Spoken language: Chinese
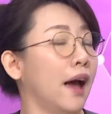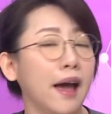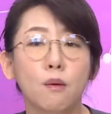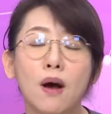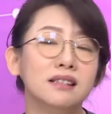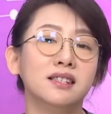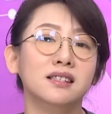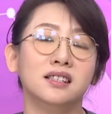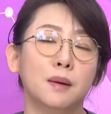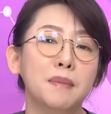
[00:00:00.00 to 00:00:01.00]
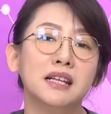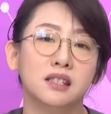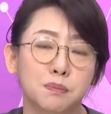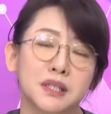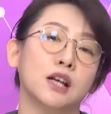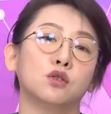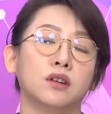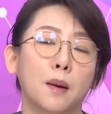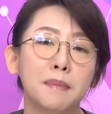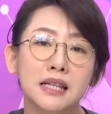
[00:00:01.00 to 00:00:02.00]
台湾自己的面子比较
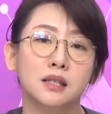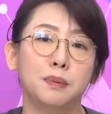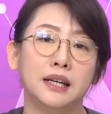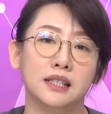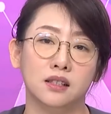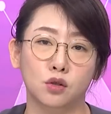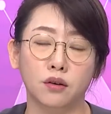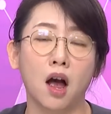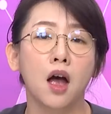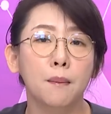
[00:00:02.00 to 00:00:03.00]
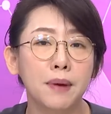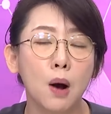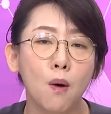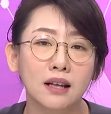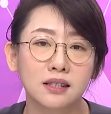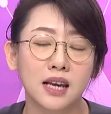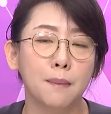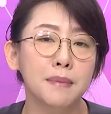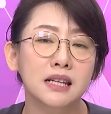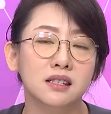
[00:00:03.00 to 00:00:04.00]
重要，面子比里子重要。不要忘记
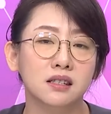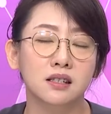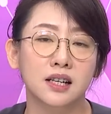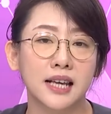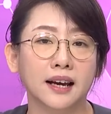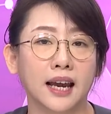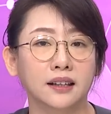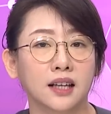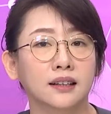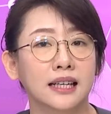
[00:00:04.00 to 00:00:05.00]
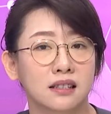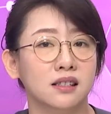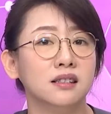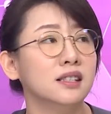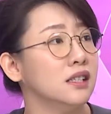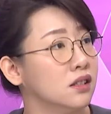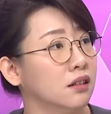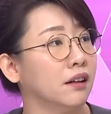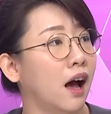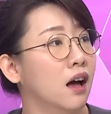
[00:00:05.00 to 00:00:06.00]
啊，面子是人家给你的，里子是自己
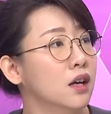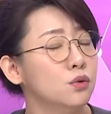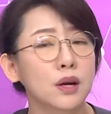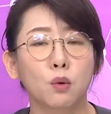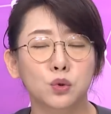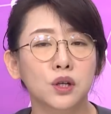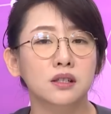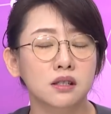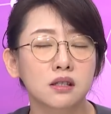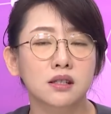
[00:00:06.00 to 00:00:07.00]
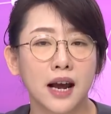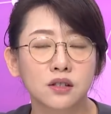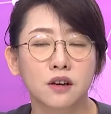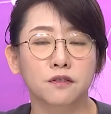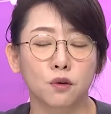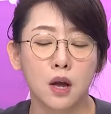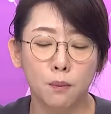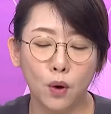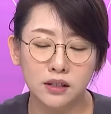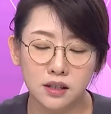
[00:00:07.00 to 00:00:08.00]
挣的。所以我觉得这是蔡政府，
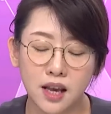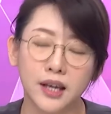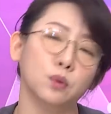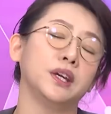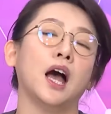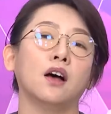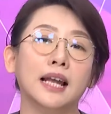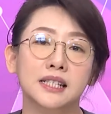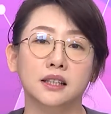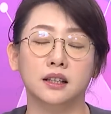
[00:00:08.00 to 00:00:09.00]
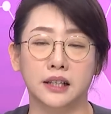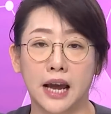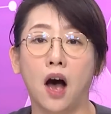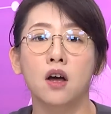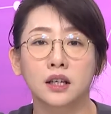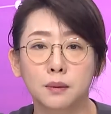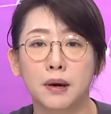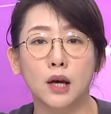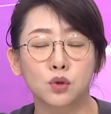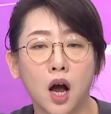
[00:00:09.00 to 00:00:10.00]
不管是蔡英文也好，赖清德也好，你
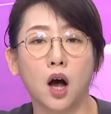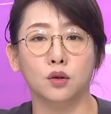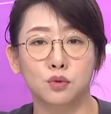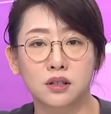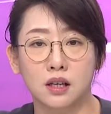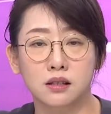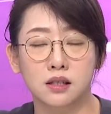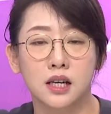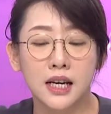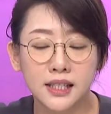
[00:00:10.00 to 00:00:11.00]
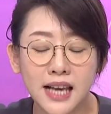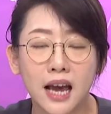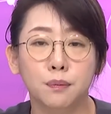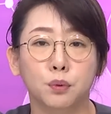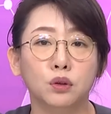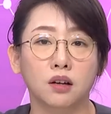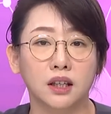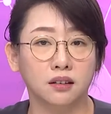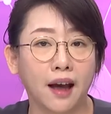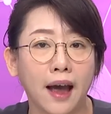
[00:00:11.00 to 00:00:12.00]
们要去好好去深思，下一步
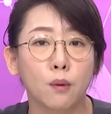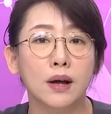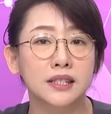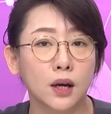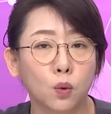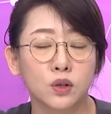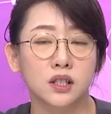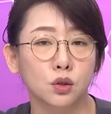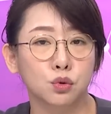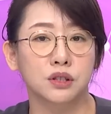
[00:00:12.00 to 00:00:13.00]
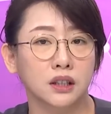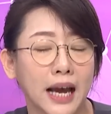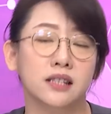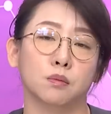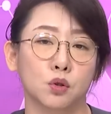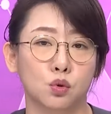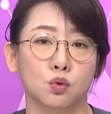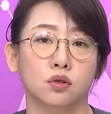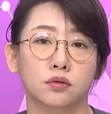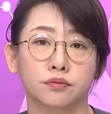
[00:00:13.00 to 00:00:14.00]
到底台湾在国际的处境该怎么
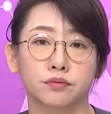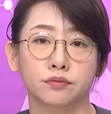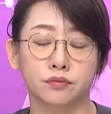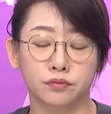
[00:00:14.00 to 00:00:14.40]
做。嗯，